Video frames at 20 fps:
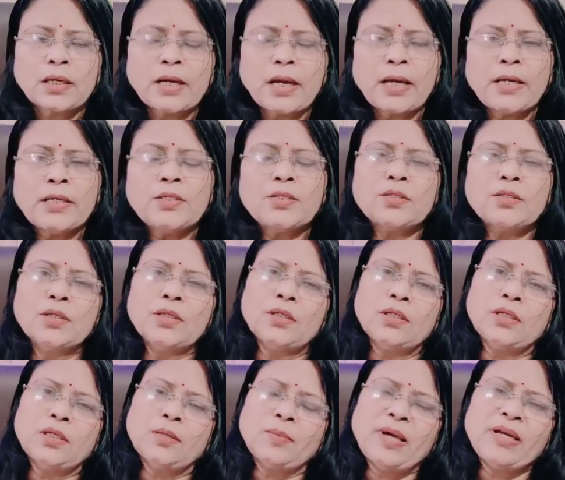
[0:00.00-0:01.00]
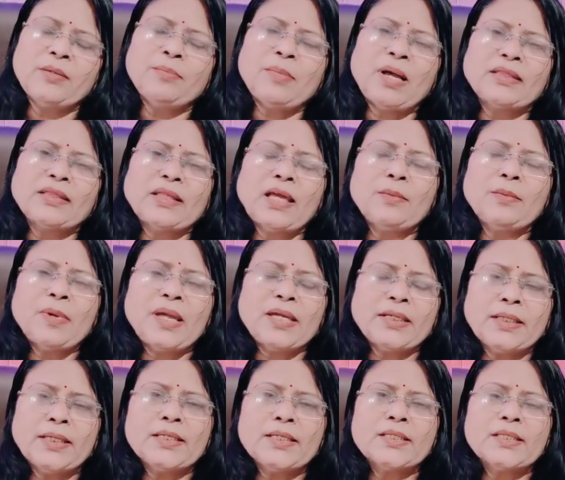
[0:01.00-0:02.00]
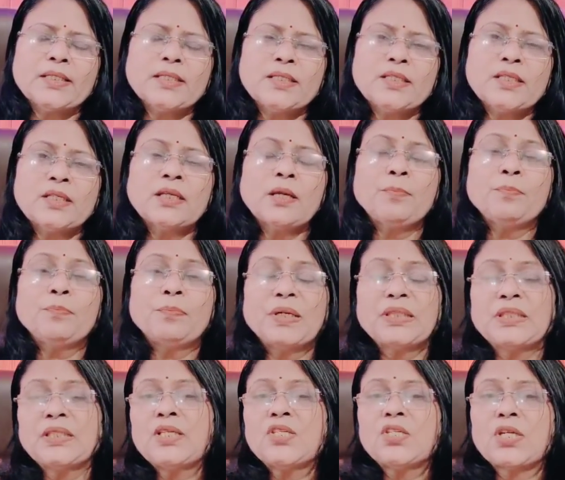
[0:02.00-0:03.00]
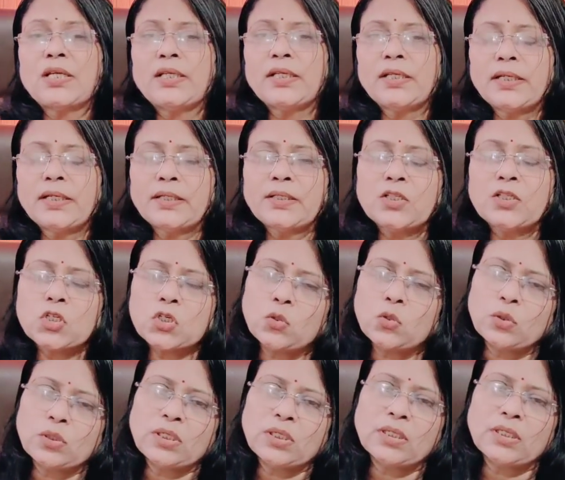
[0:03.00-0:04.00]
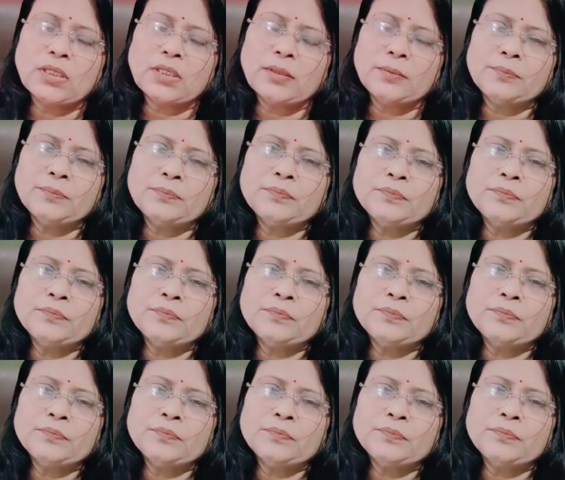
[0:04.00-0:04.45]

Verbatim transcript: कई आ, हमारी माताएं बहनें ऐसी हैं जिनके पति चले गए हैं छोड़ करके